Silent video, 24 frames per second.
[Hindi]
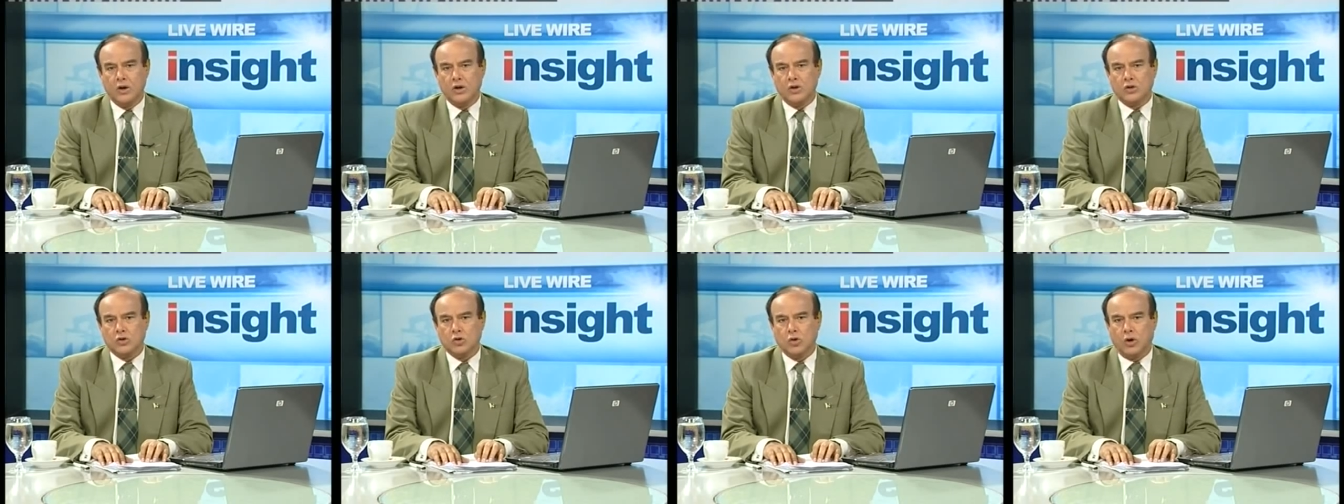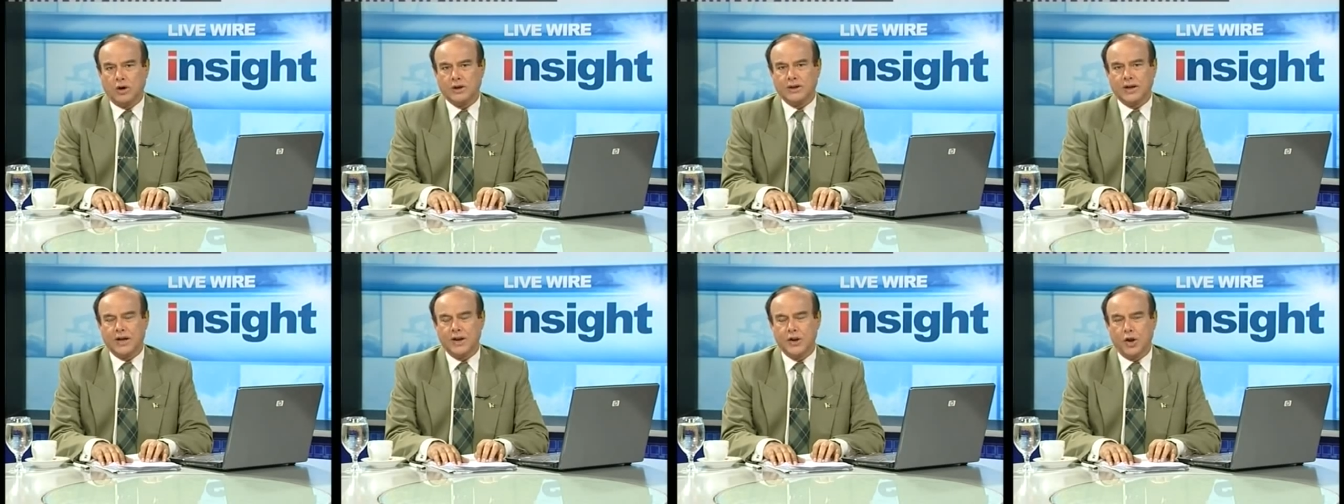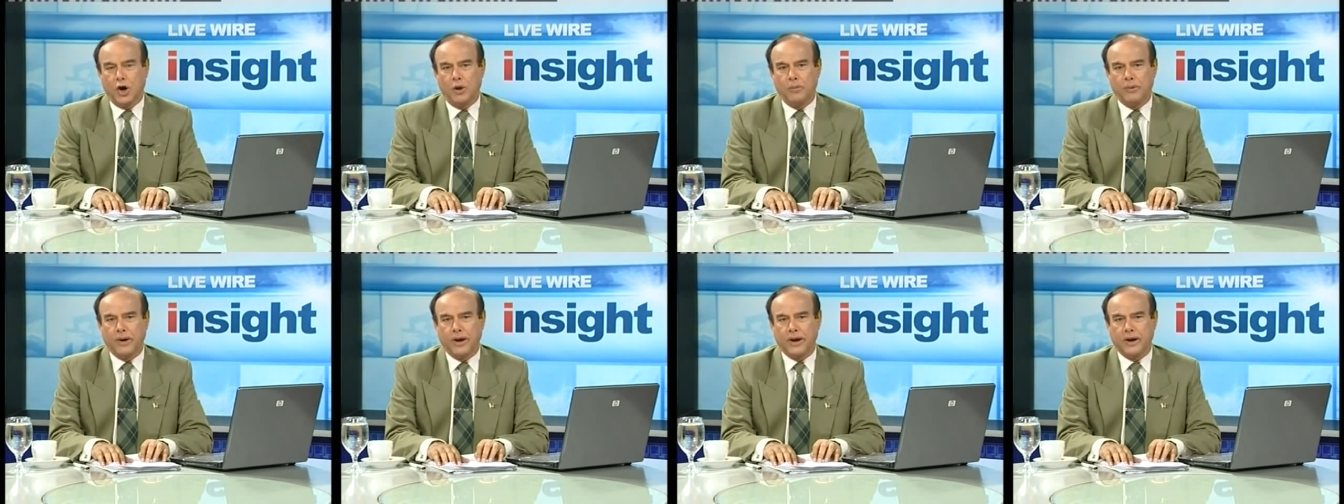
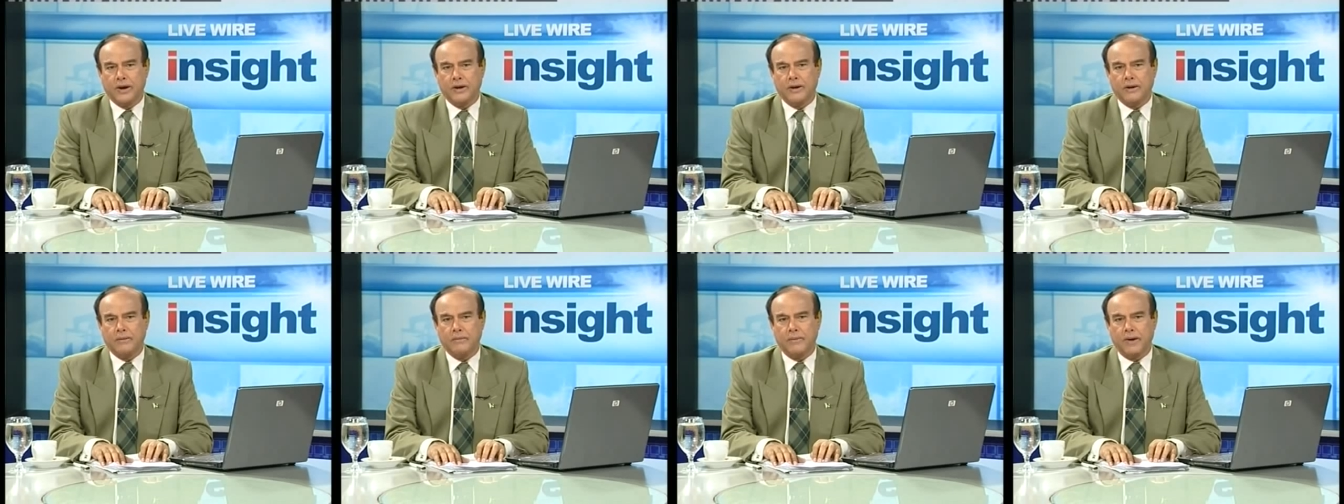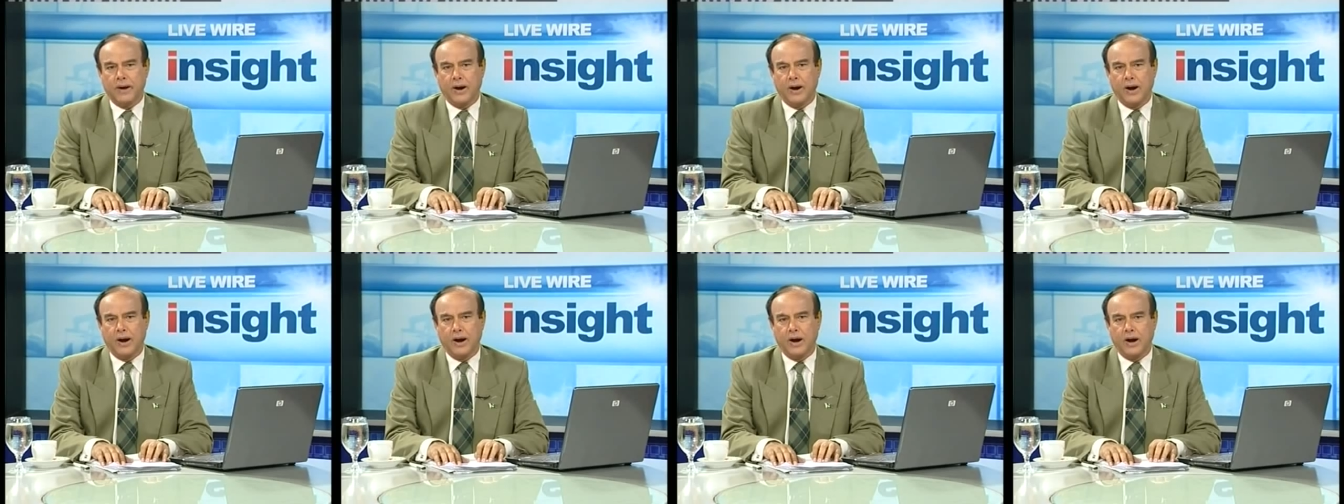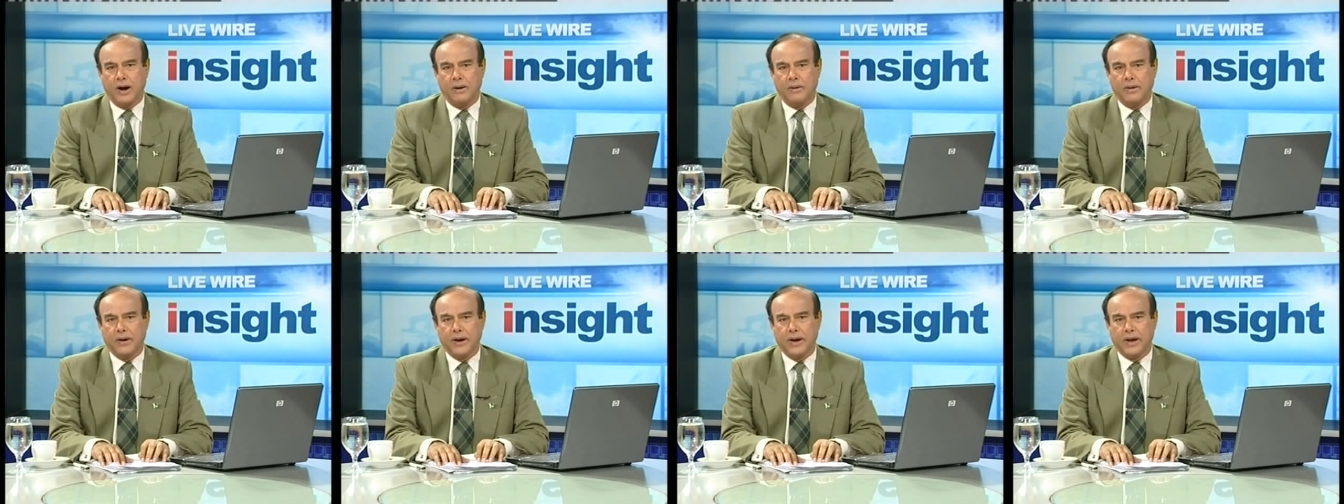2009 में
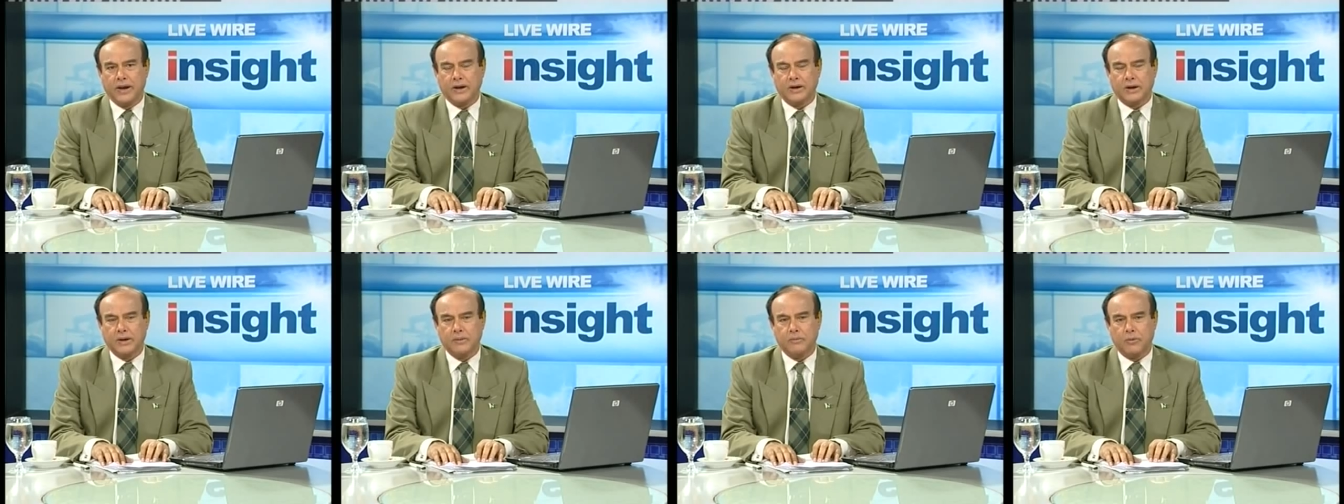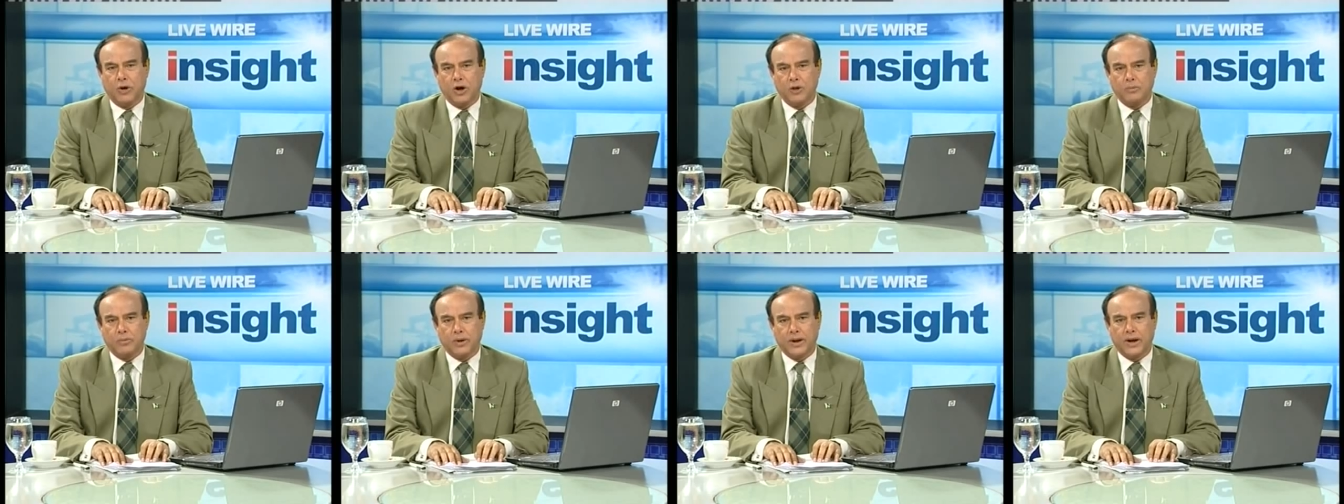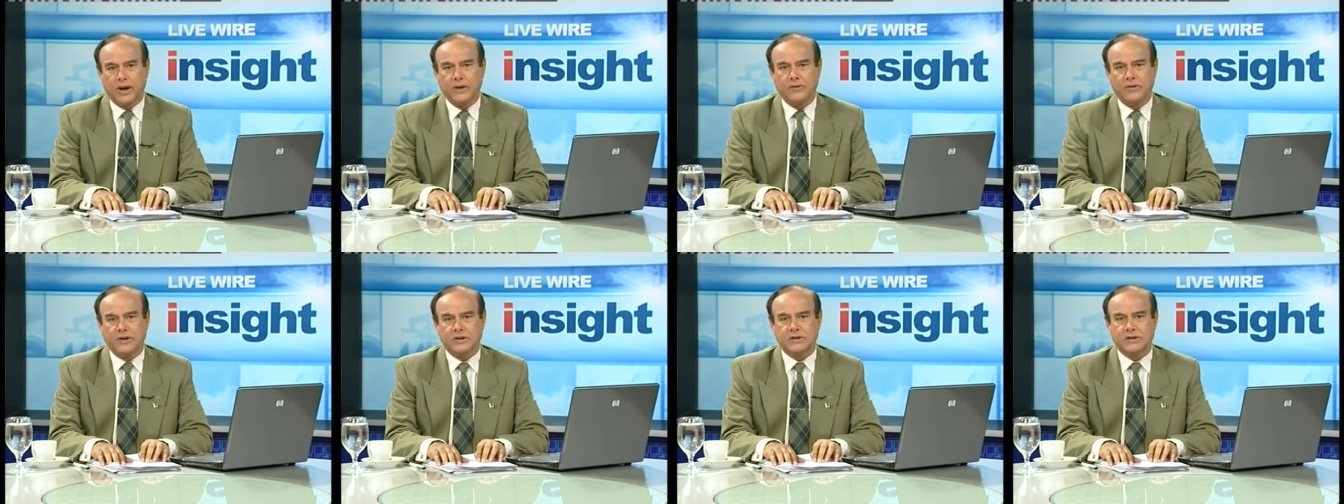एक बहुत बड़ा
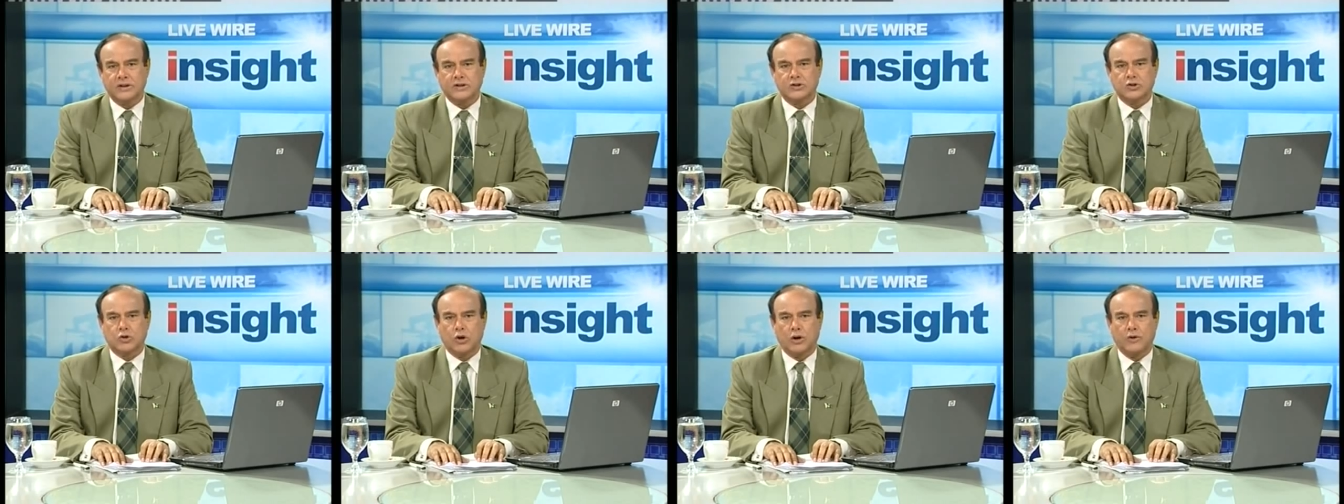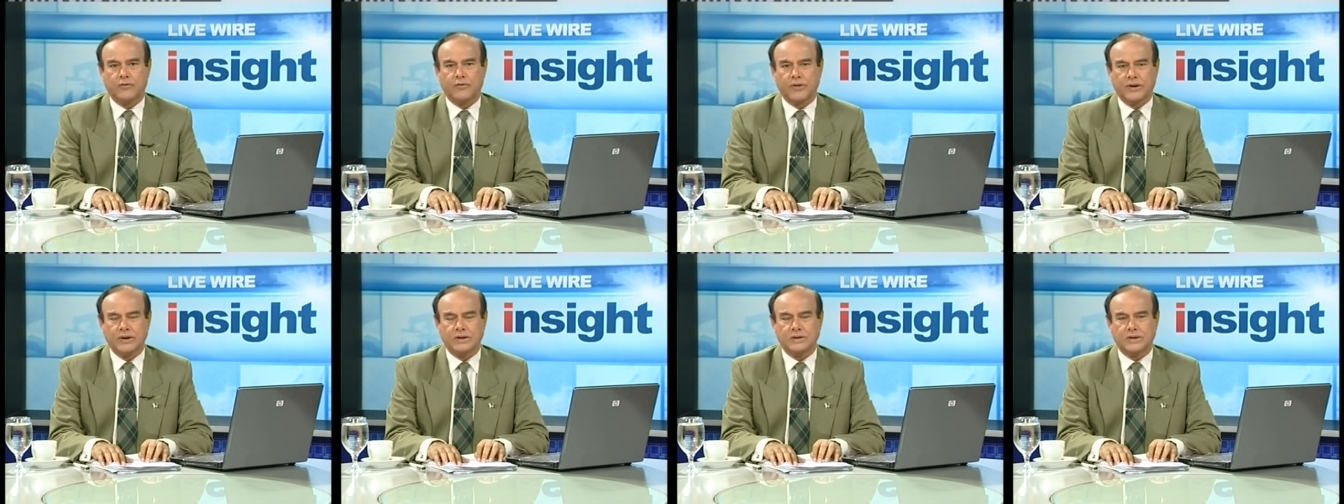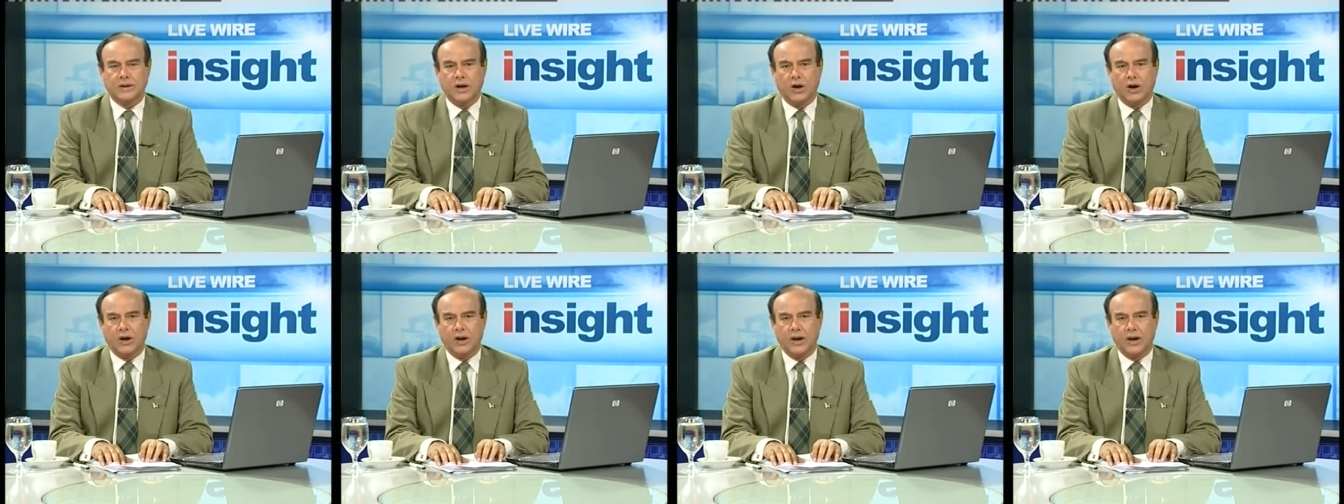इन्वेस्टर्स कॉन्फ्रेंस